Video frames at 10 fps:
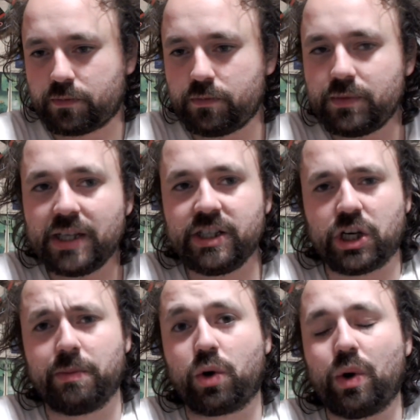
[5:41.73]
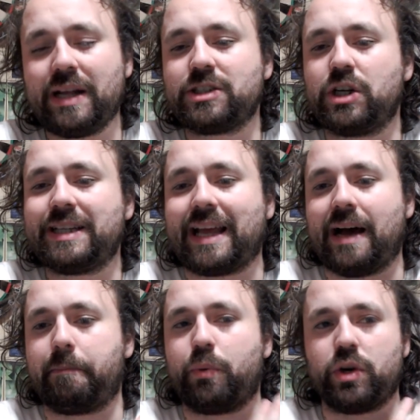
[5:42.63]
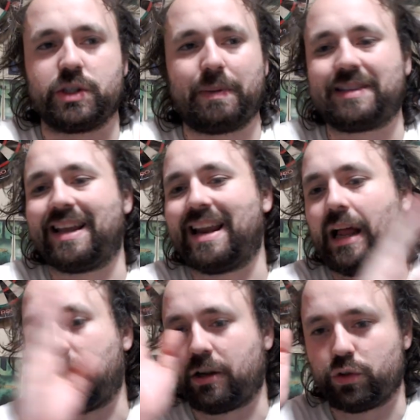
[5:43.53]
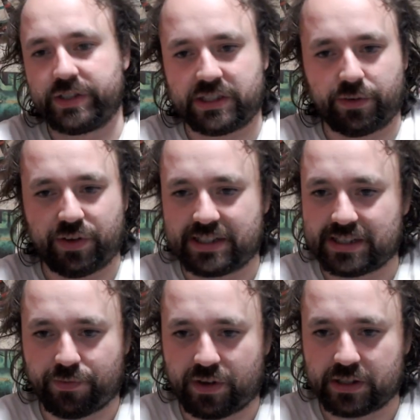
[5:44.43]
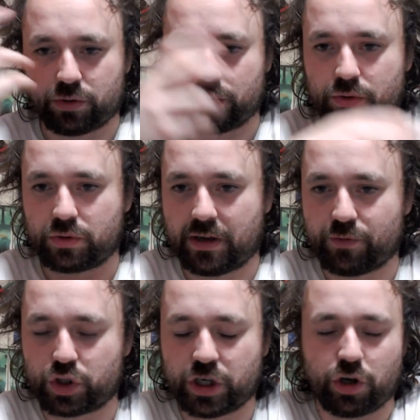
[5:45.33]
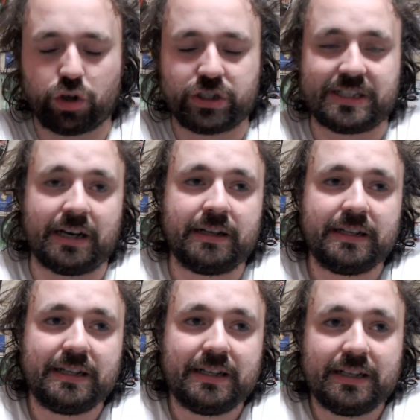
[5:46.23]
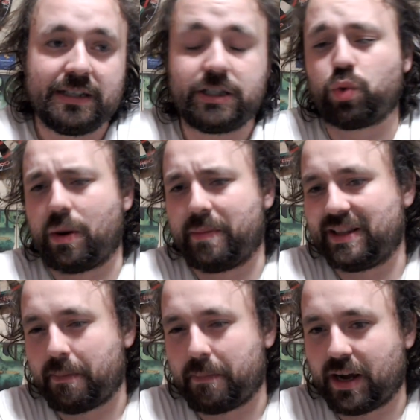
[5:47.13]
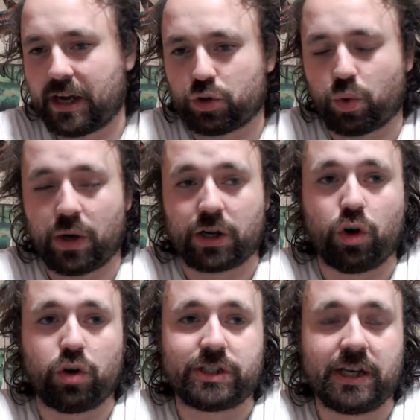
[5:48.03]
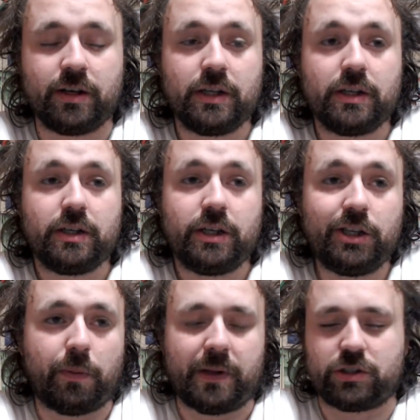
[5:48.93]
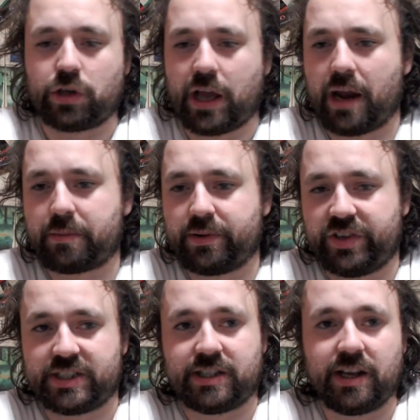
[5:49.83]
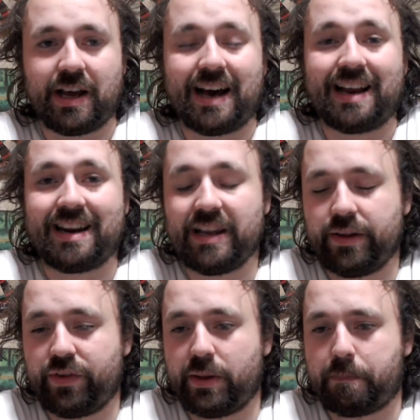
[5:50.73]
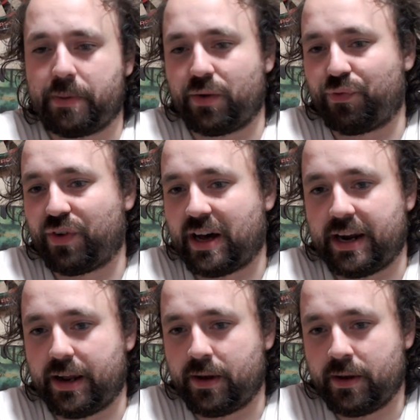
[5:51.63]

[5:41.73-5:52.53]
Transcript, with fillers: diciamo in quella zona di campo rispetto all'altra dove Strefezza ha fatto la voce grossa sicuramente è mancato qualcosa. Io penso che Anquist arrivi per fare